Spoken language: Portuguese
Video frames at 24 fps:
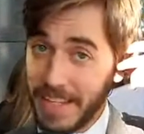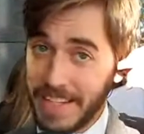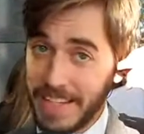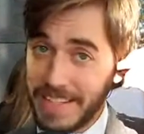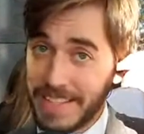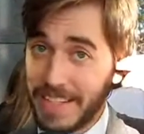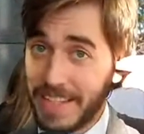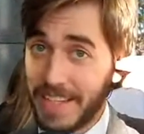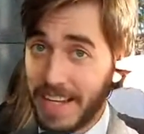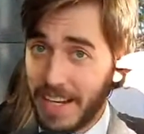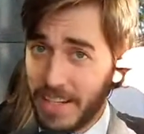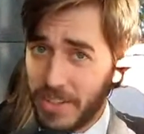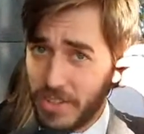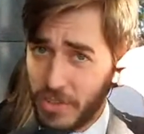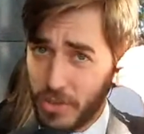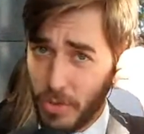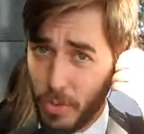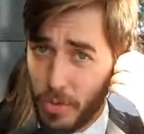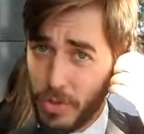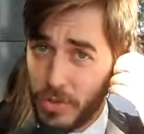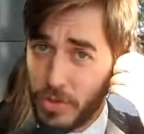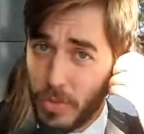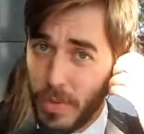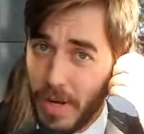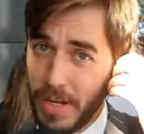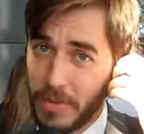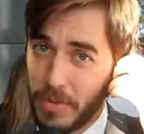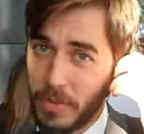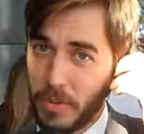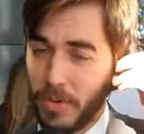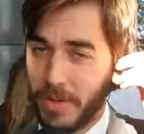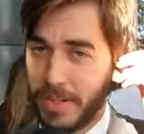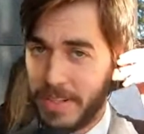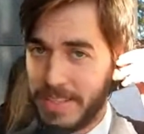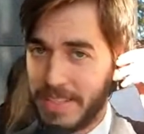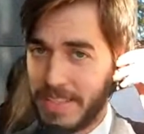nessa tarde de hoje,
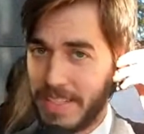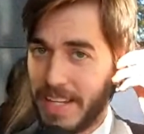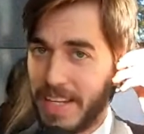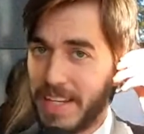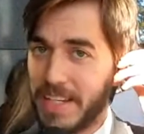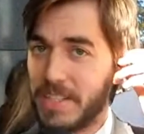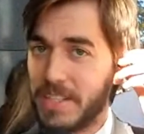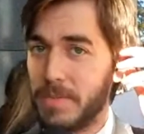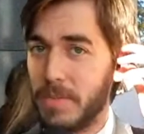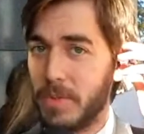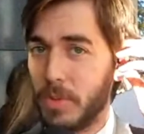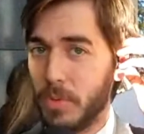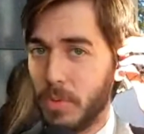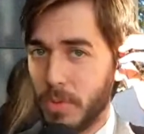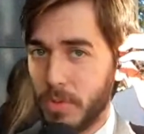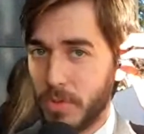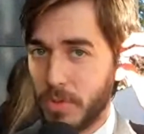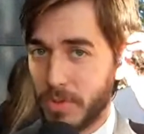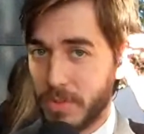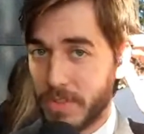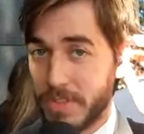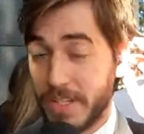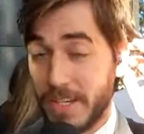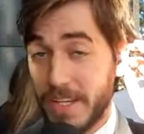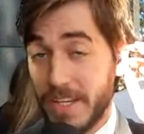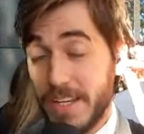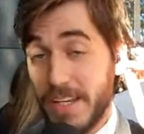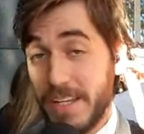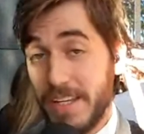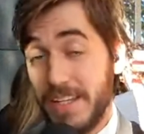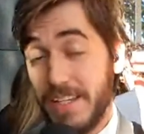4 horas e 10 minutos,